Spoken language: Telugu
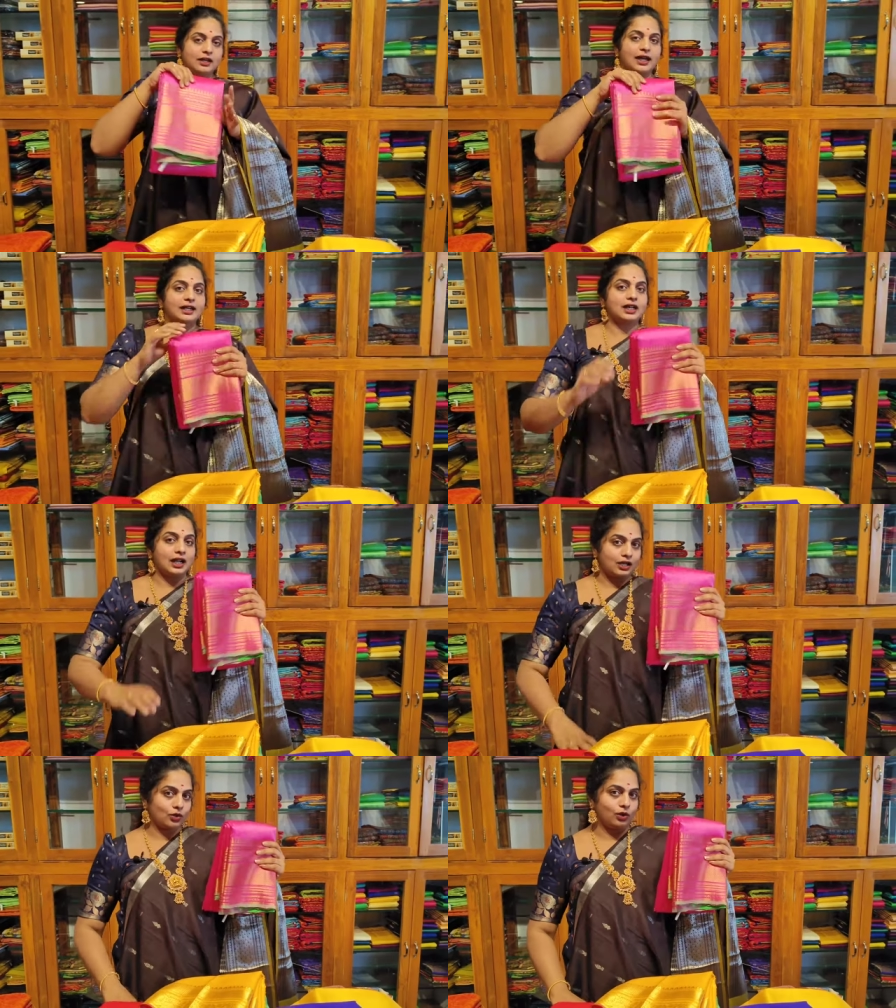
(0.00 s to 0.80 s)
అండ్
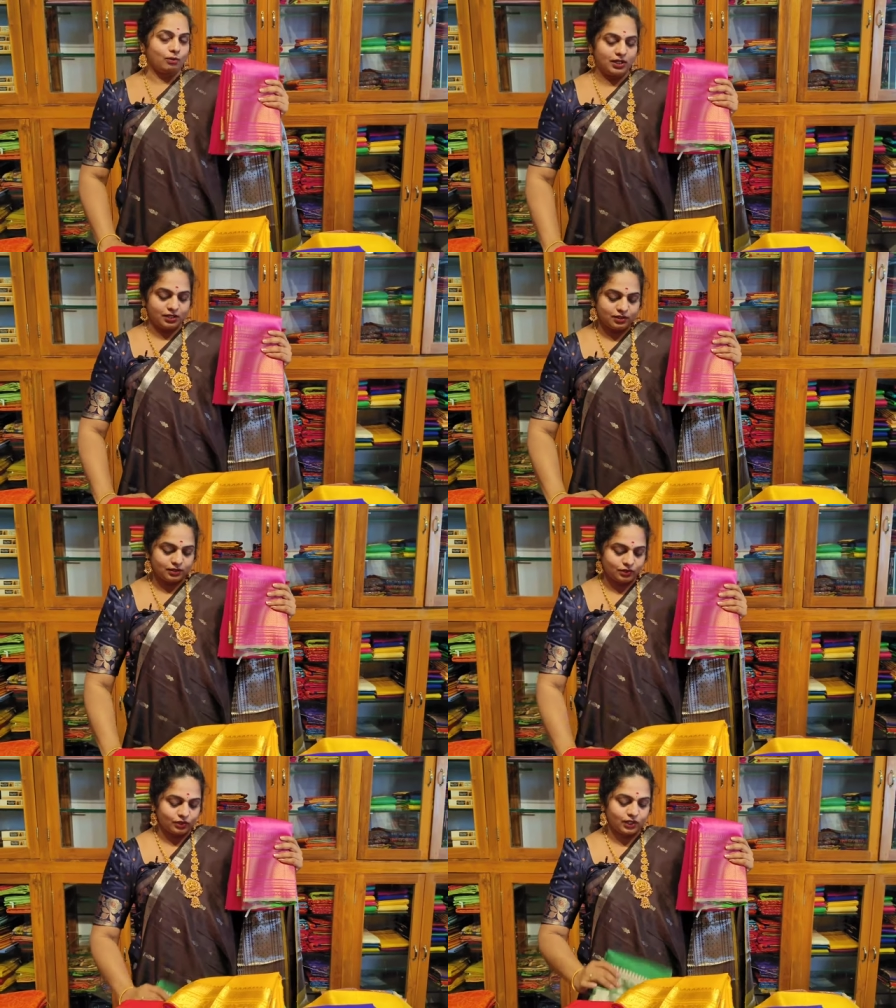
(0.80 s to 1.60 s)
కలర్
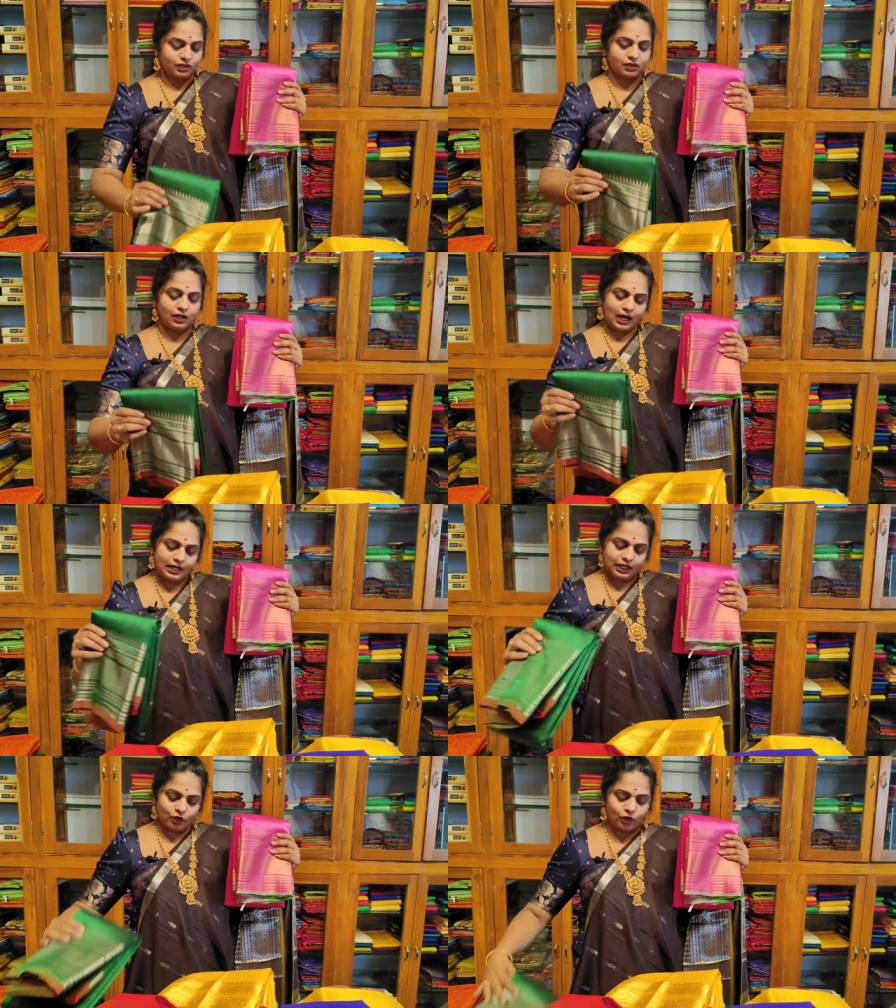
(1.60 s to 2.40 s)
కాంబినేషన్స్ కూడా
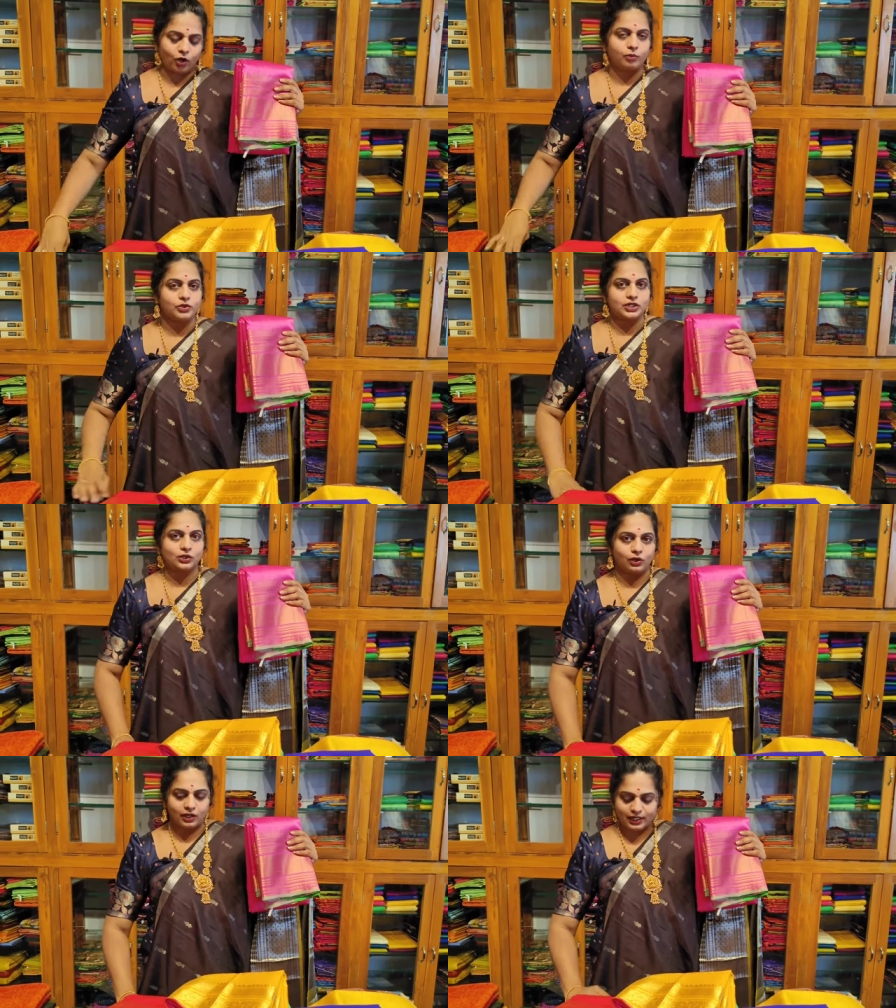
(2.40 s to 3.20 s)
అన్నీ కూడా ఆపోజిట్
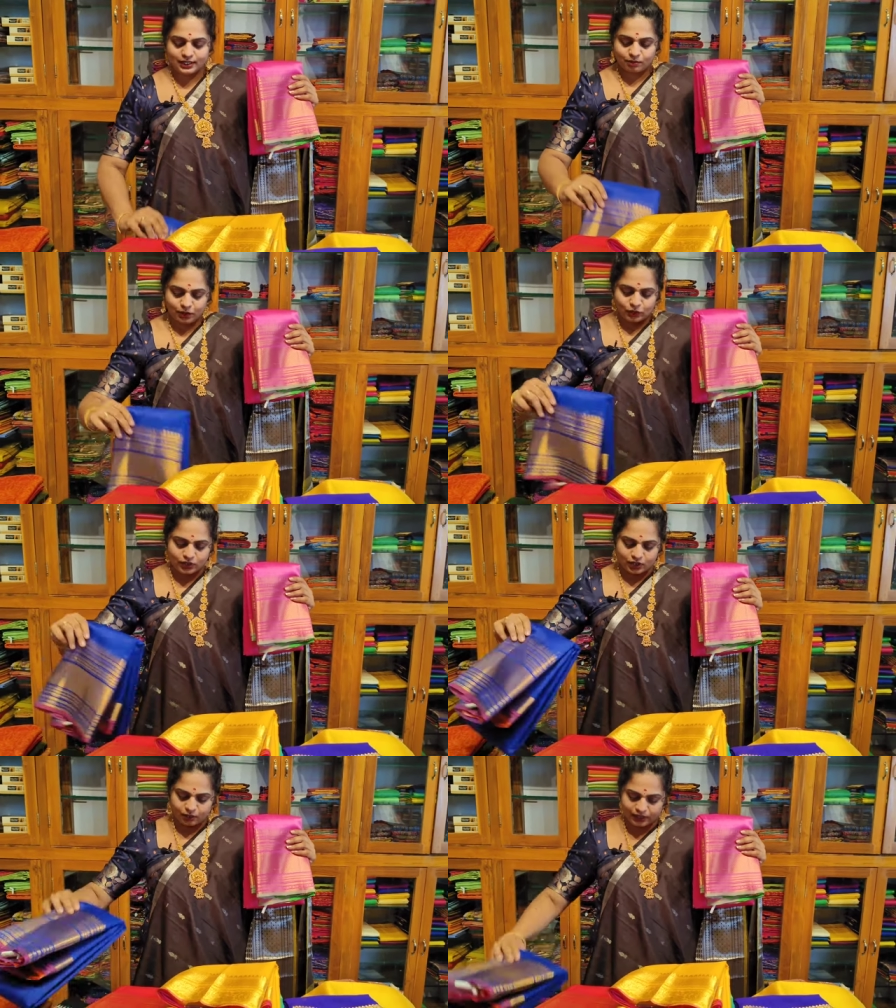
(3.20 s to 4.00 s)
కాంట్రాస్ట్ బ్లౌజ్
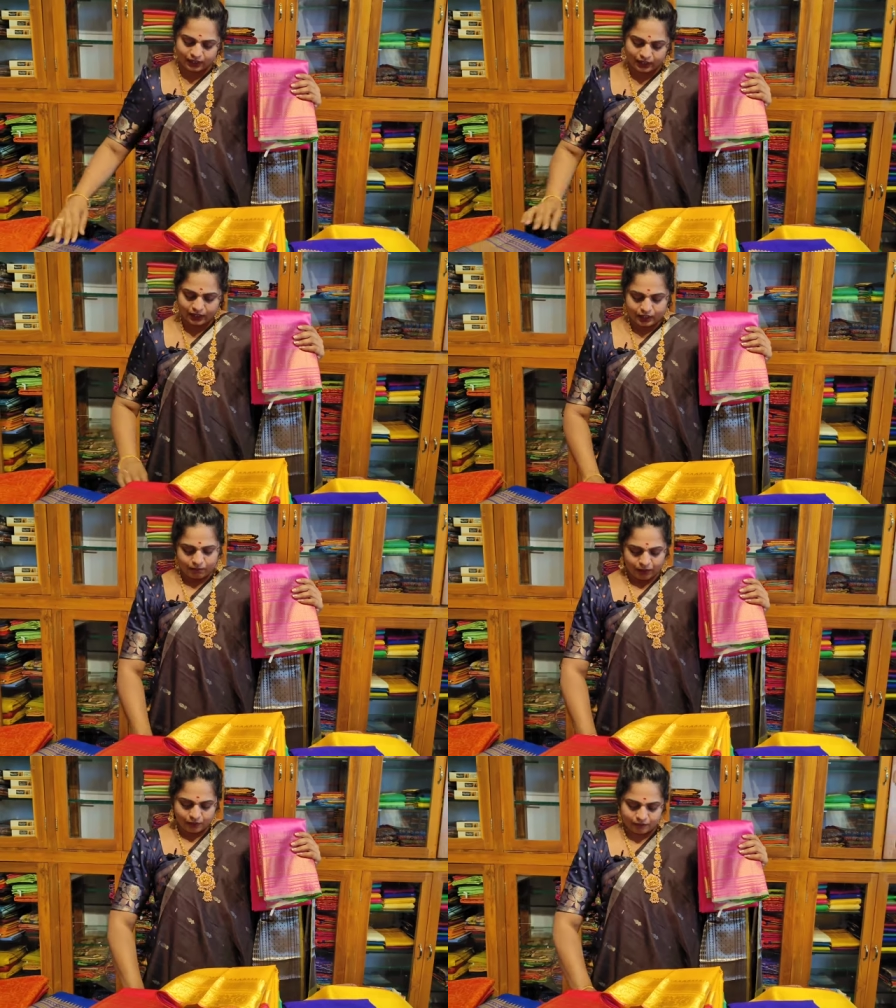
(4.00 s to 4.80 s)
కాబట్టి
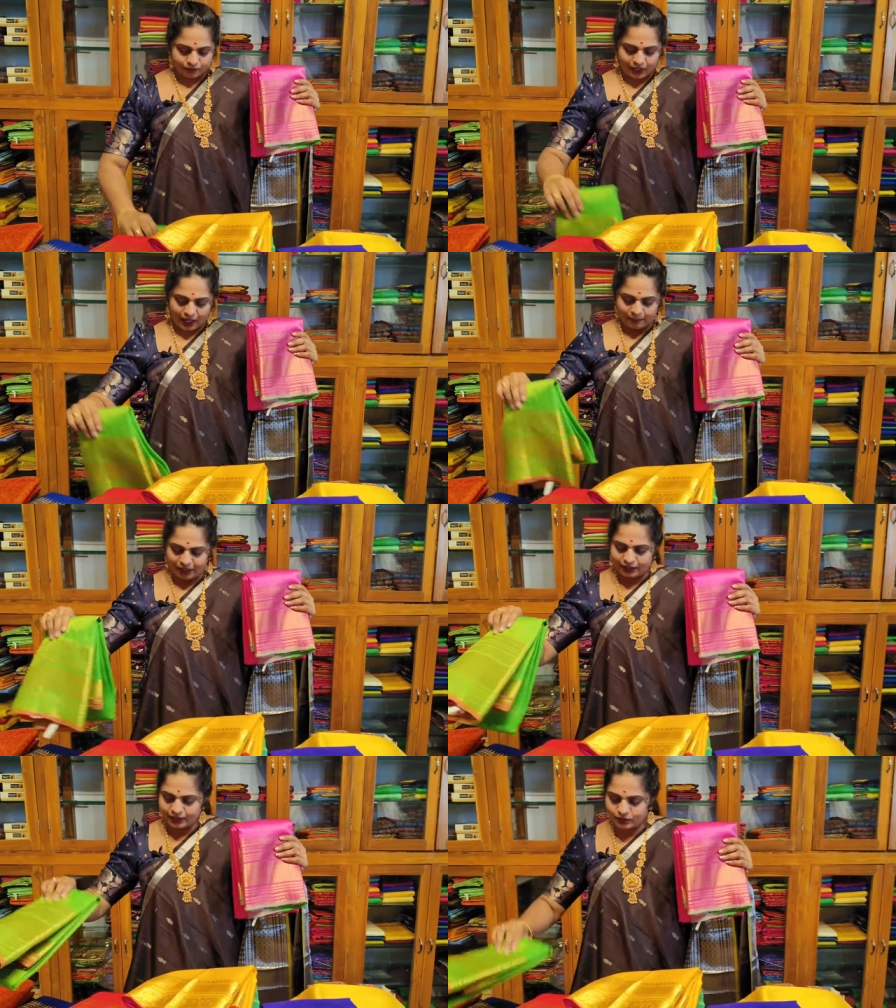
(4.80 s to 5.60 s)
మనం
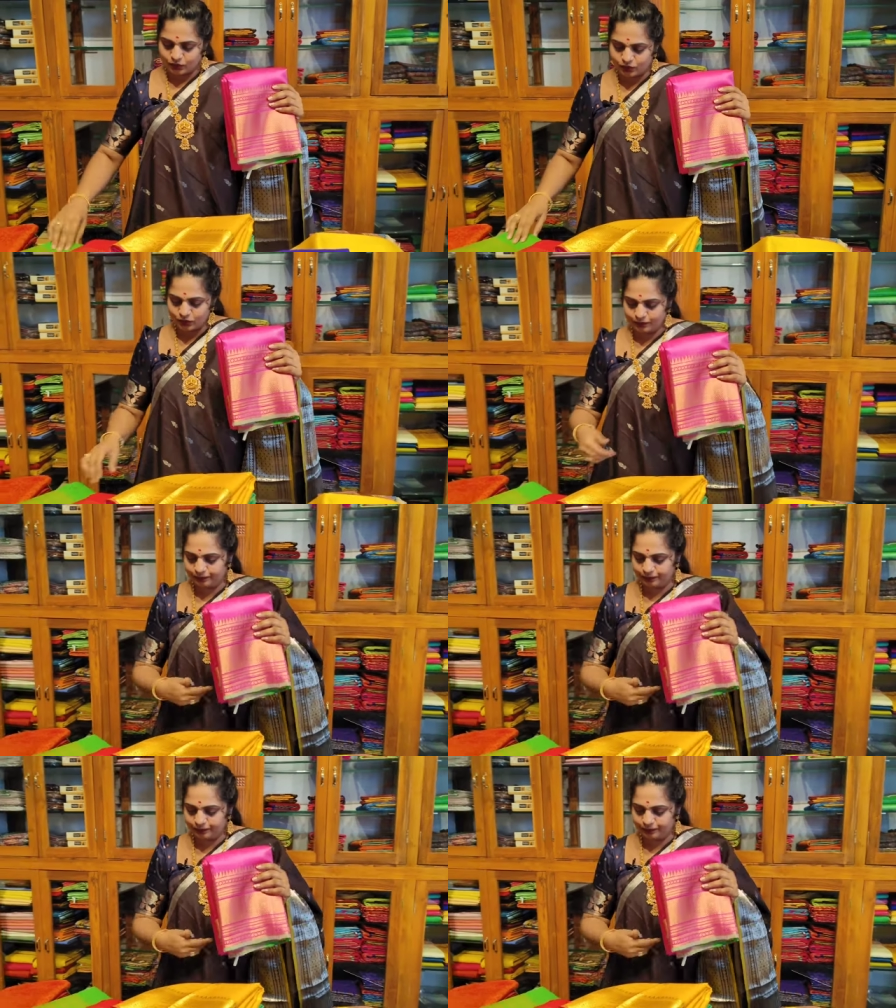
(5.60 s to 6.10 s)
హ్యాపీగా తీసుకోవచ్చు